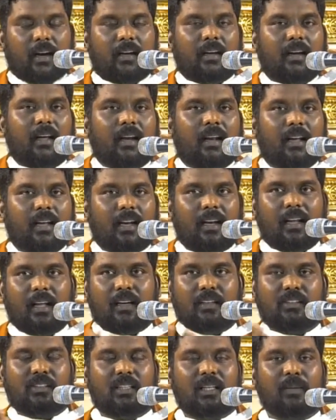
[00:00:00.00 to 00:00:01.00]
காட்டினாராம்
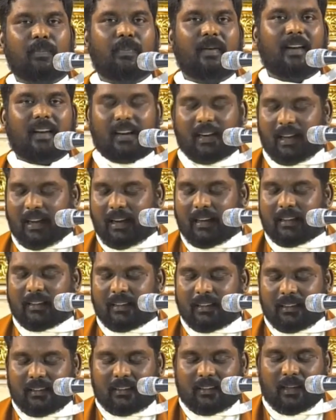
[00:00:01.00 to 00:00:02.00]
எல்லாரும் சிரிப்பு என்னடா
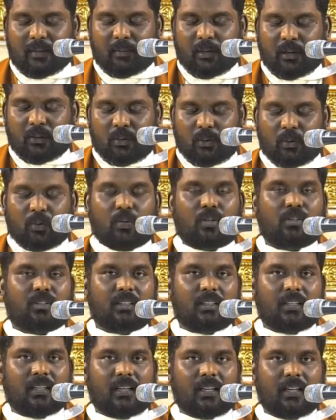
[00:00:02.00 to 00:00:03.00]
இது தமாத்தும் ஒரு
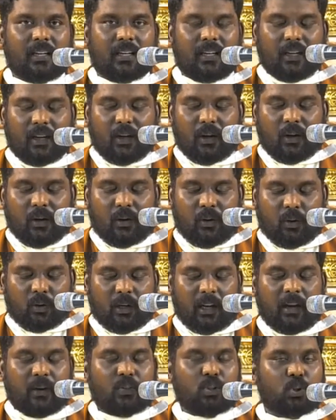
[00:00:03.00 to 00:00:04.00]
சின்ன
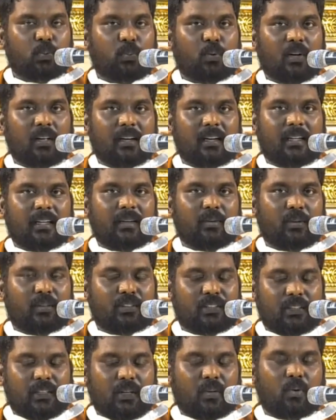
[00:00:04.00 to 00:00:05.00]
கொட்டாங்குச்சி போல் இருக்குது
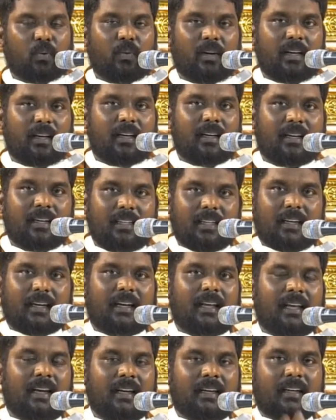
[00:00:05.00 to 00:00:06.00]
ஒரு சின்ன குவலை இருக்குது இதில்
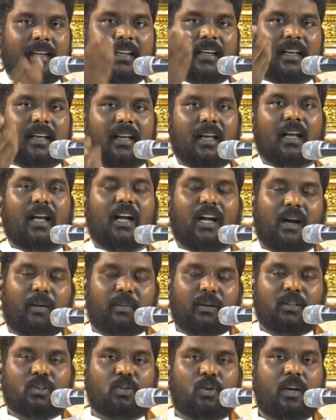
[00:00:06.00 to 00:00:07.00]
என்ன இருக்குது
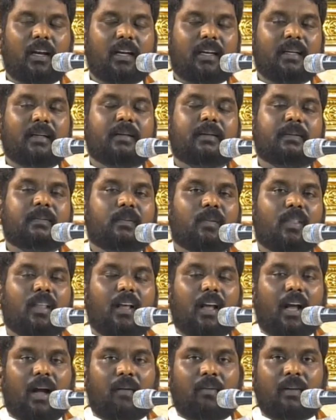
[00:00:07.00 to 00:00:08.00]
அப்படின்னு சொல்லிட்டு
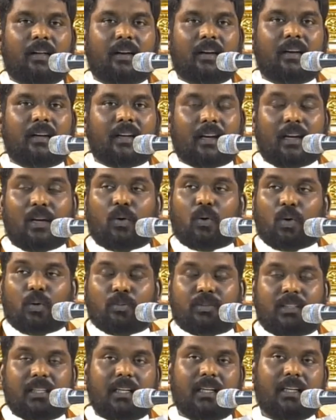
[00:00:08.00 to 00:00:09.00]
அவர்
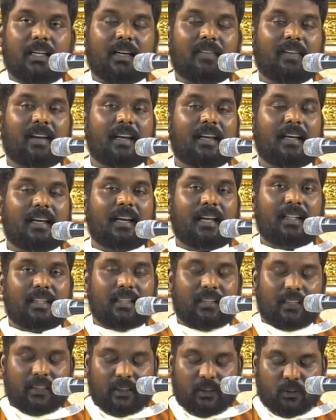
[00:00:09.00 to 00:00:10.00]
எல்லோரும் சிரிக்கிற வேலையில்
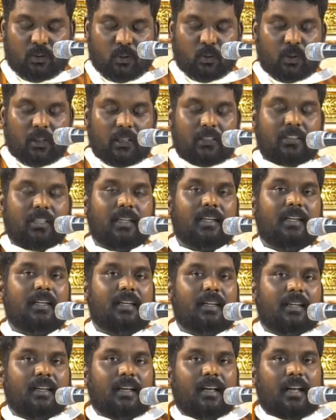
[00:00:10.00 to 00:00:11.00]
அந்த தூதர்
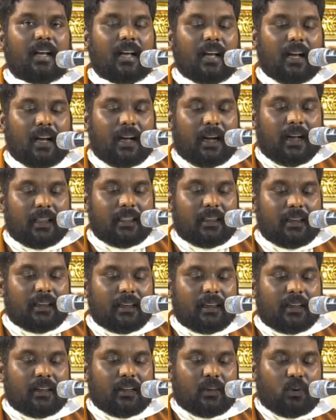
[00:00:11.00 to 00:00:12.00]
சென்று அந்த
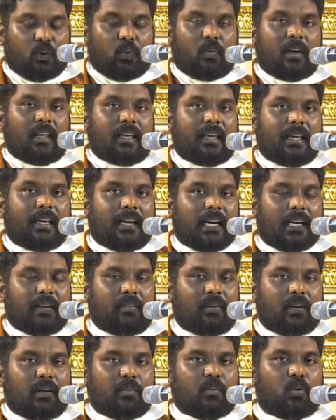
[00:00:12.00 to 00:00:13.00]
குவளையை
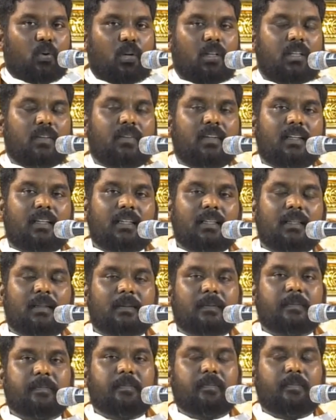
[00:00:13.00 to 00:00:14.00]
கடவுளிடம் கொடுத்து விட்டு